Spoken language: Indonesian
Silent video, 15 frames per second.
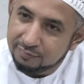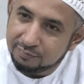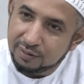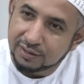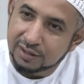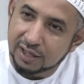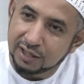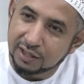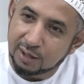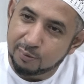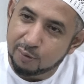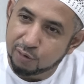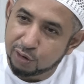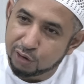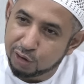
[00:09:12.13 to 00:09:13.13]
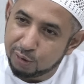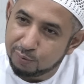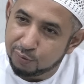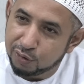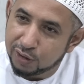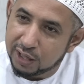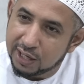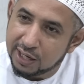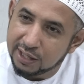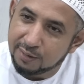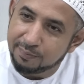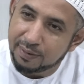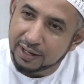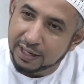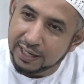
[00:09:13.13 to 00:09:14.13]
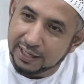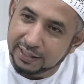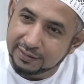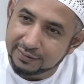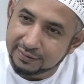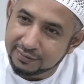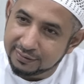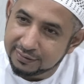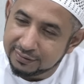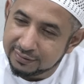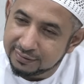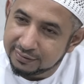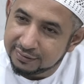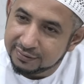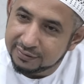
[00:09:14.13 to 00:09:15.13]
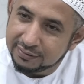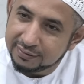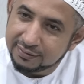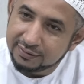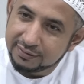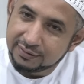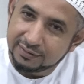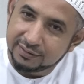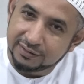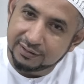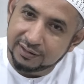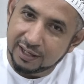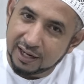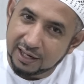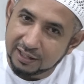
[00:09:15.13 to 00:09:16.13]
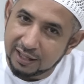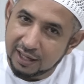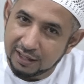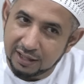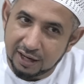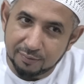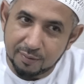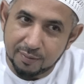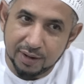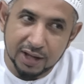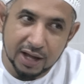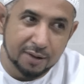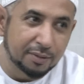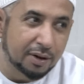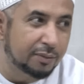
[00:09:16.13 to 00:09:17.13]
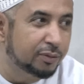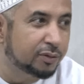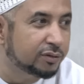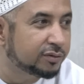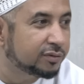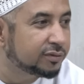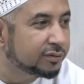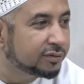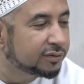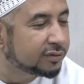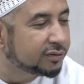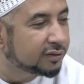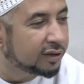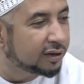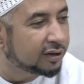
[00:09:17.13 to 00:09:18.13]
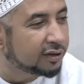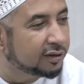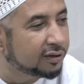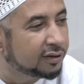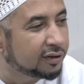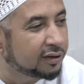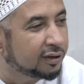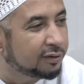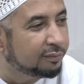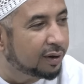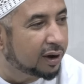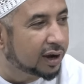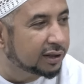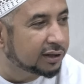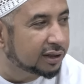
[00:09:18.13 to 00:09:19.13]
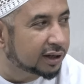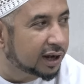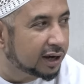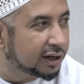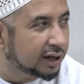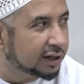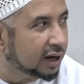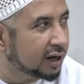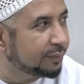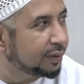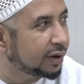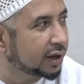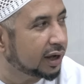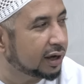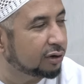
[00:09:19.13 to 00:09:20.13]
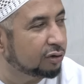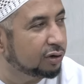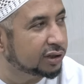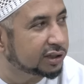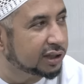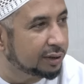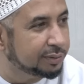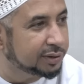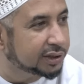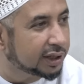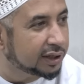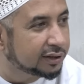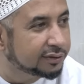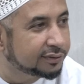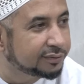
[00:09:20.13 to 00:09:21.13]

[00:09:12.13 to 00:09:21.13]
Masa kita mau tertipu dengan hanya pakaian? Sedangkan dia tidak memiliki apapun. Nah, bahkan terkadang dari mereka nulis nggak bisa.